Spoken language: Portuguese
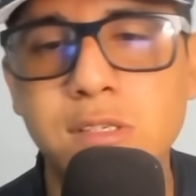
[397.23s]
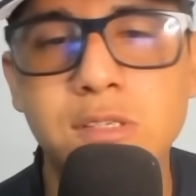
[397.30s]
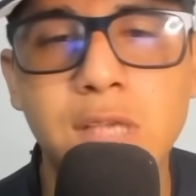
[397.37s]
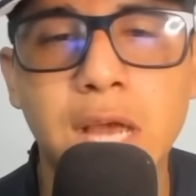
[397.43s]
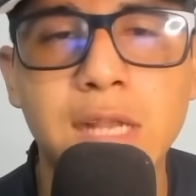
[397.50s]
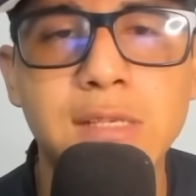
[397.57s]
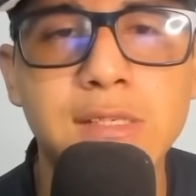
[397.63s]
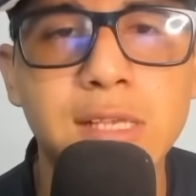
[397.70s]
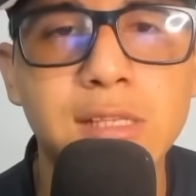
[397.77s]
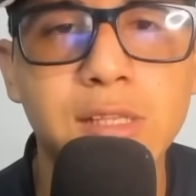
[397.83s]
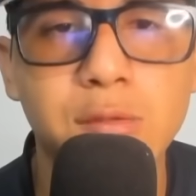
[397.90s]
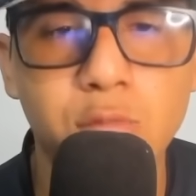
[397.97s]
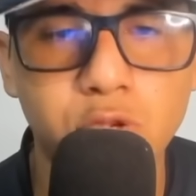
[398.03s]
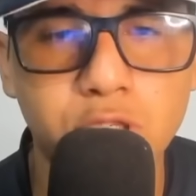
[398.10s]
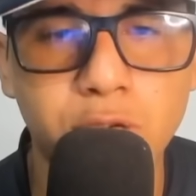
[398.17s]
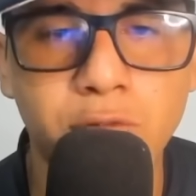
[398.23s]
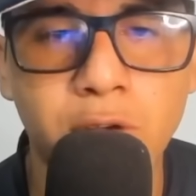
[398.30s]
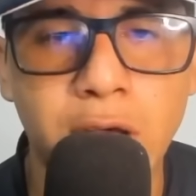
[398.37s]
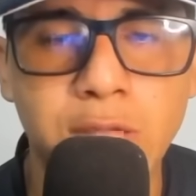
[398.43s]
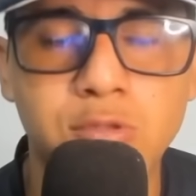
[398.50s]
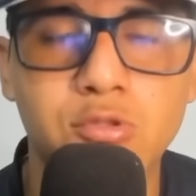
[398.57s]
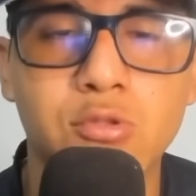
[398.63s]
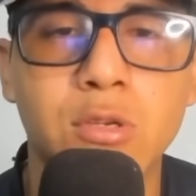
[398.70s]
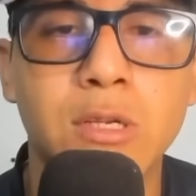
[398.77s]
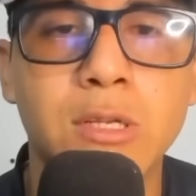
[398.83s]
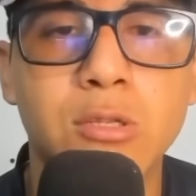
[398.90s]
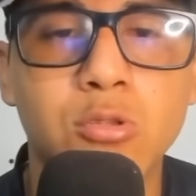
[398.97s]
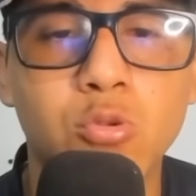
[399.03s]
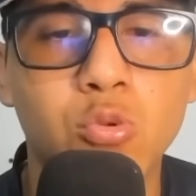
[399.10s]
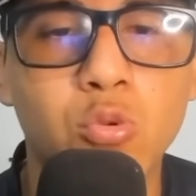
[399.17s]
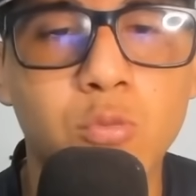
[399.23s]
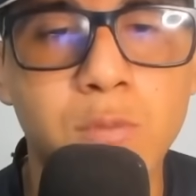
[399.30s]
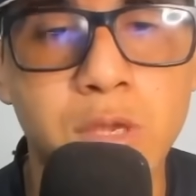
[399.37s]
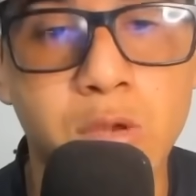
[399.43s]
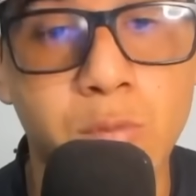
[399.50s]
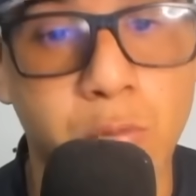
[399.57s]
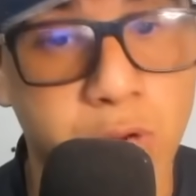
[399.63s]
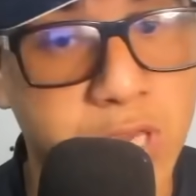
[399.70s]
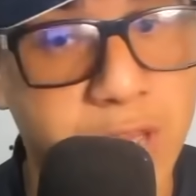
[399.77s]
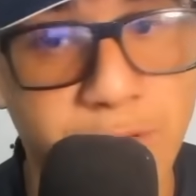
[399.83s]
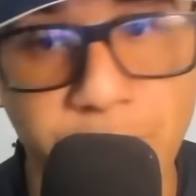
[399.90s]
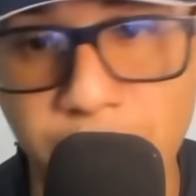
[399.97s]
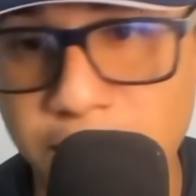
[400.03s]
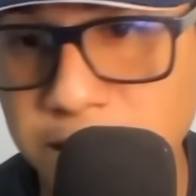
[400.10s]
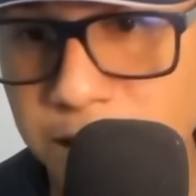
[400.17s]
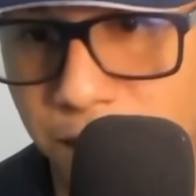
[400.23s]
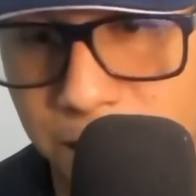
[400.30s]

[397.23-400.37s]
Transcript: caras entrem motivados no domingo, porque a festa vai